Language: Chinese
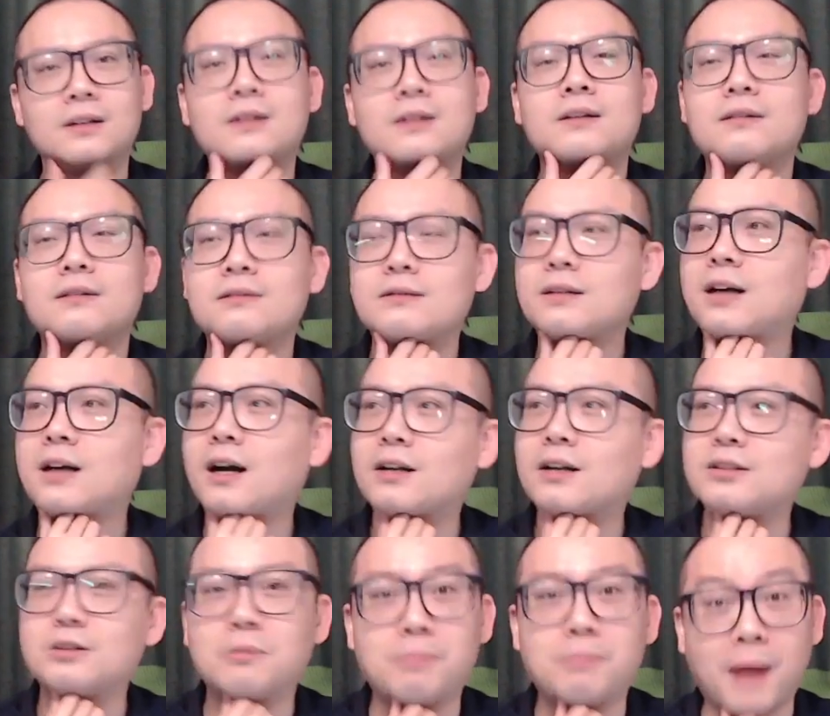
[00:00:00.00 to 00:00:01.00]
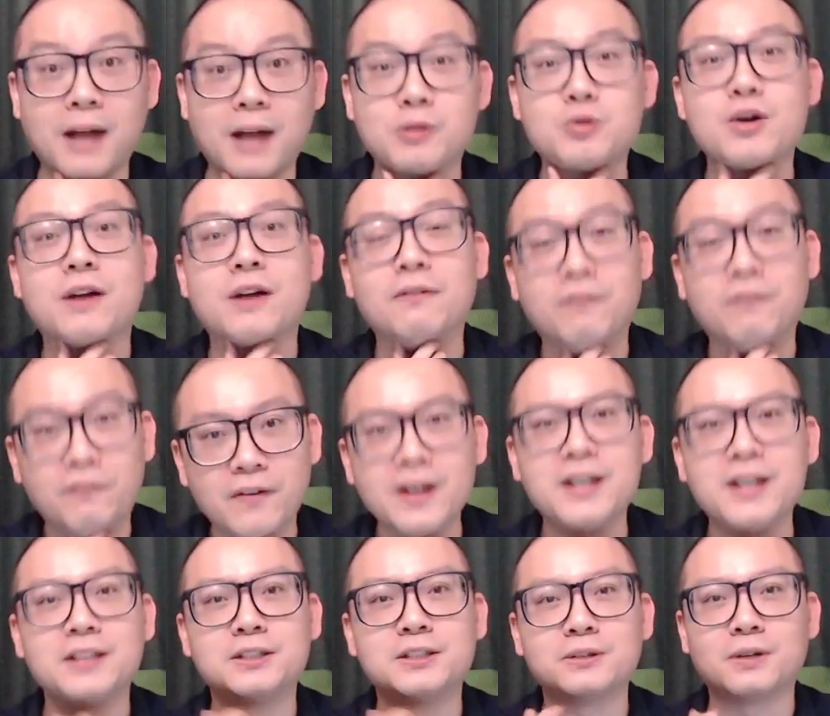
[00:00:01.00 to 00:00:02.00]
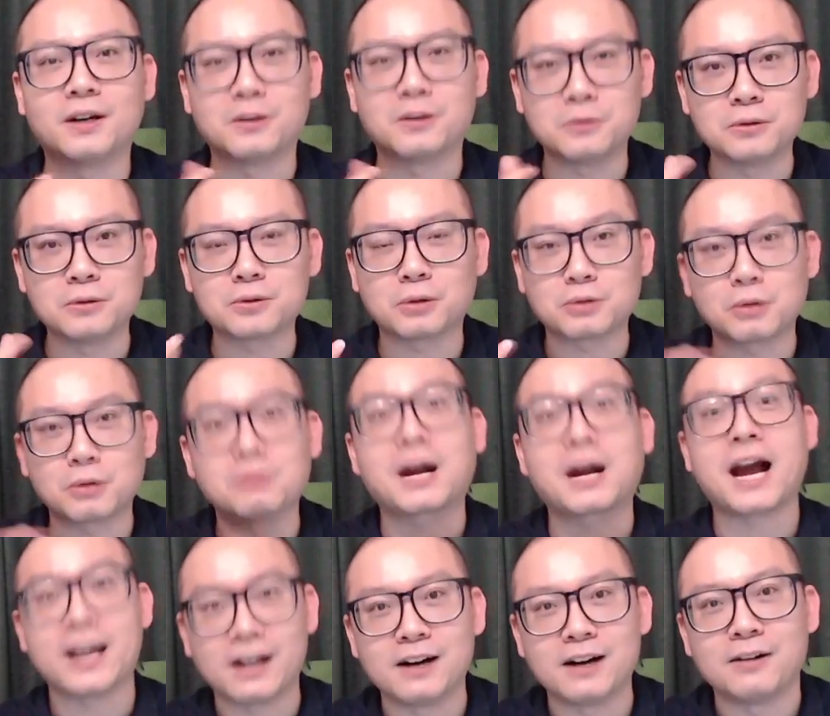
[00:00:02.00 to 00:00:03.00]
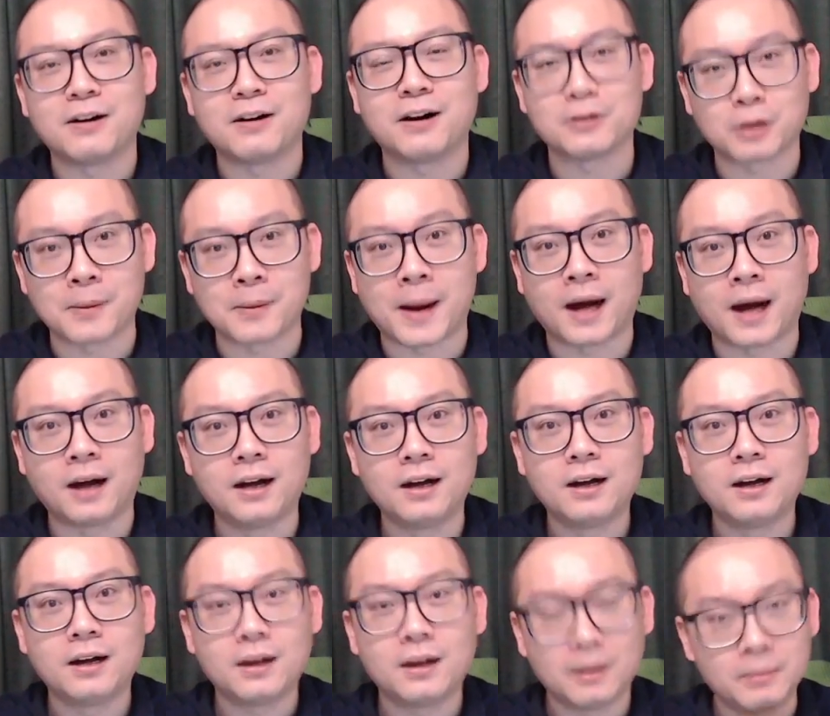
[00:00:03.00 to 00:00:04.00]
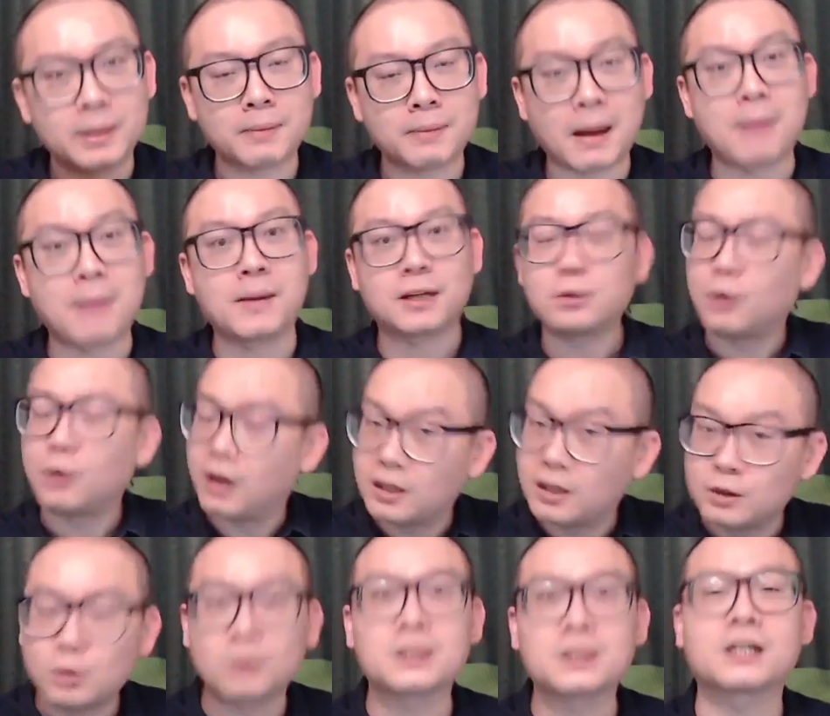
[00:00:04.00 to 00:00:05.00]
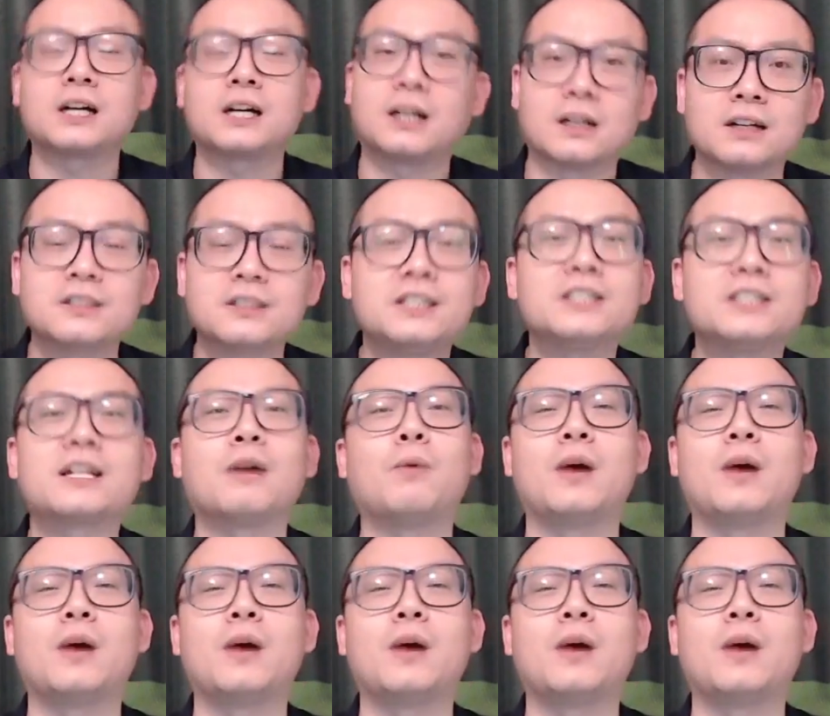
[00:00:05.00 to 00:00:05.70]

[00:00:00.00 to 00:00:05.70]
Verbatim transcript: 那就版权费就抽该了哦，对吗？明白吗？有很多的可能性在未